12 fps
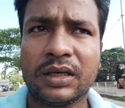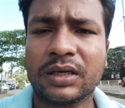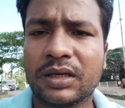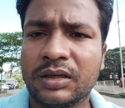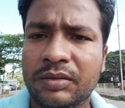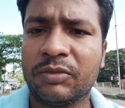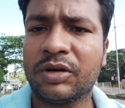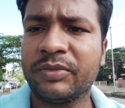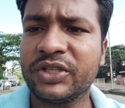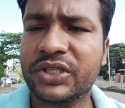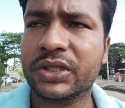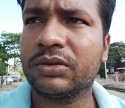और
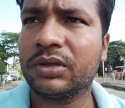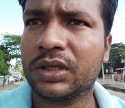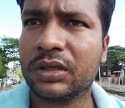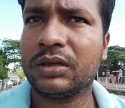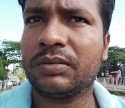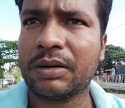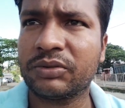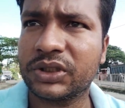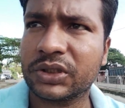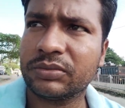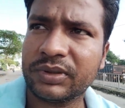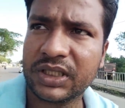मम्मी जी को और
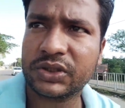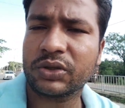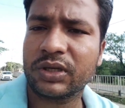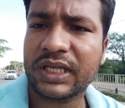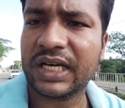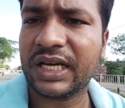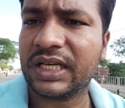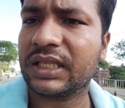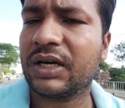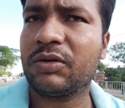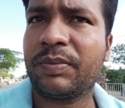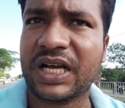बाबूजी को मैंने छोड़ के आया
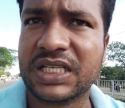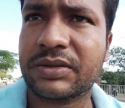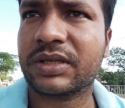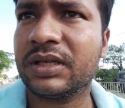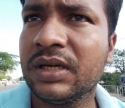था वो पास